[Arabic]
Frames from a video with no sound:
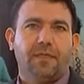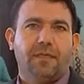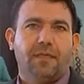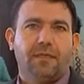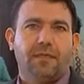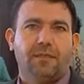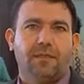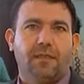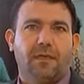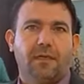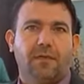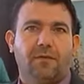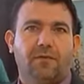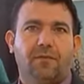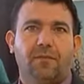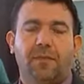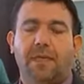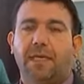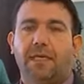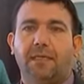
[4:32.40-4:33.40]

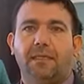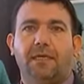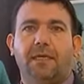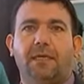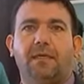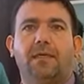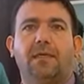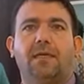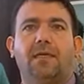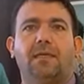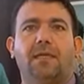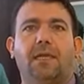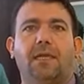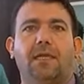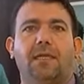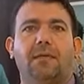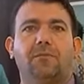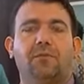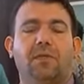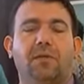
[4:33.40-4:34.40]
الاحتراف ما يعني أنك
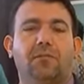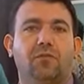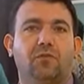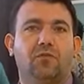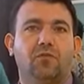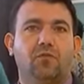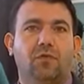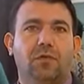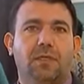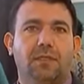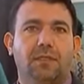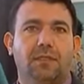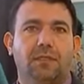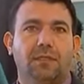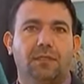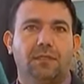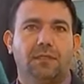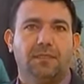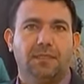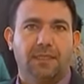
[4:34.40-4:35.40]
تعلمت
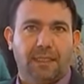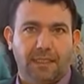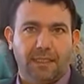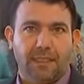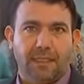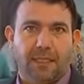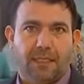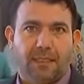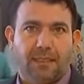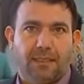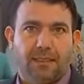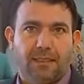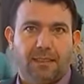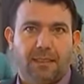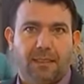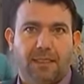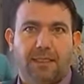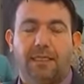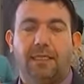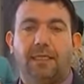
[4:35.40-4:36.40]
بصورة صحيحة
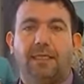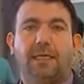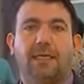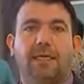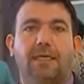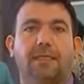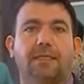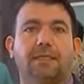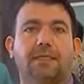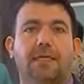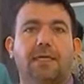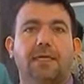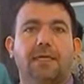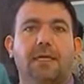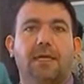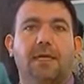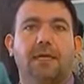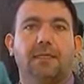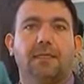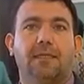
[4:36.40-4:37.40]
أي أنك
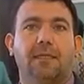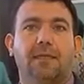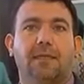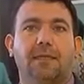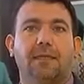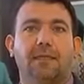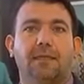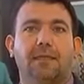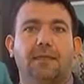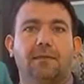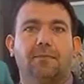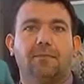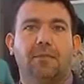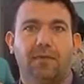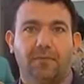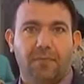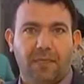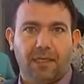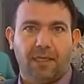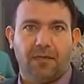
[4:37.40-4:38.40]
تسلحت
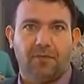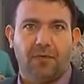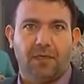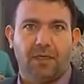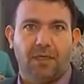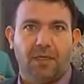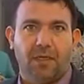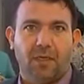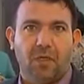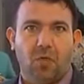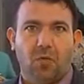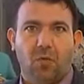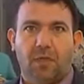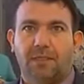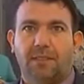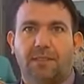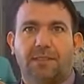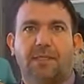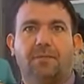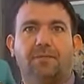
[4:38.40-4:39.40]
بالمعرفة
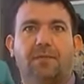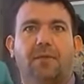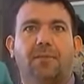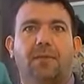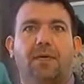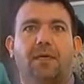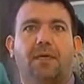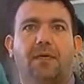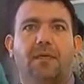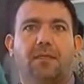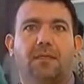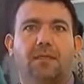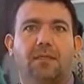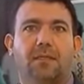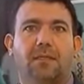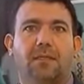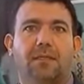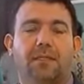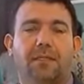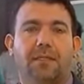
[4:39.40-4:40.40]
واكتسبت مهارة
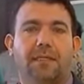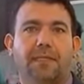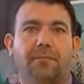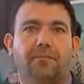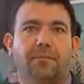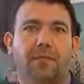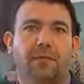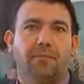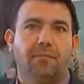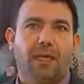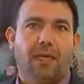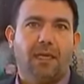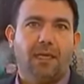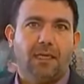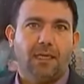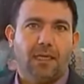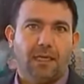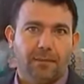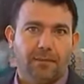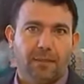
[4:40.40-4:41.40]
التدريب مع
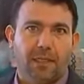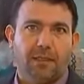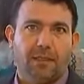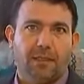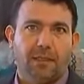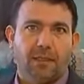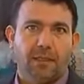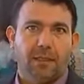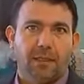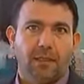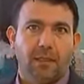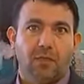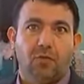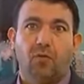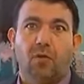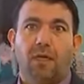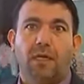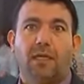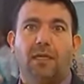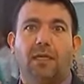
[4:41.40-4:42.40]
العمل
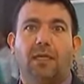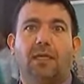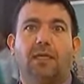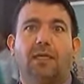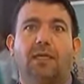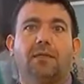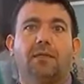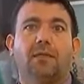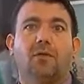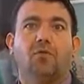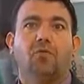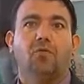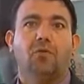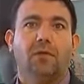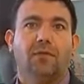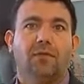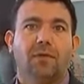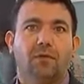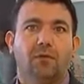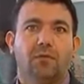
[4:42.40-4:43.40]
لتؤهل كي
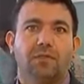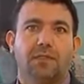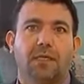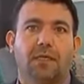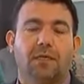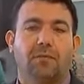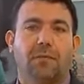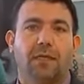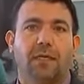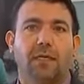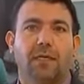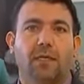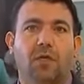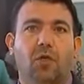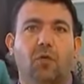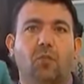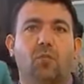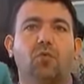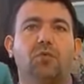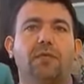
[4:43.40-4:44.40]
تكون في المستقبل
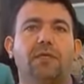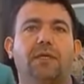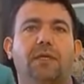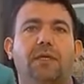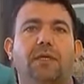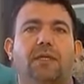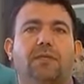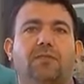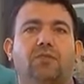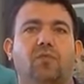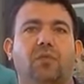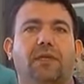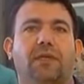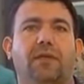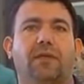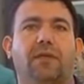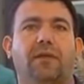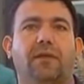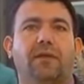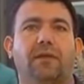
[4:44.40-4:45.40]
مدير
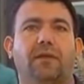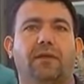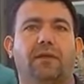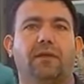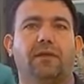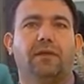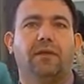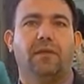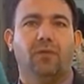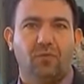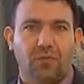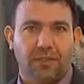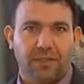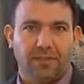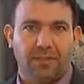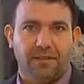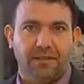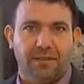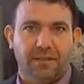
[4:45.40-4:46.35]
تصوير دولي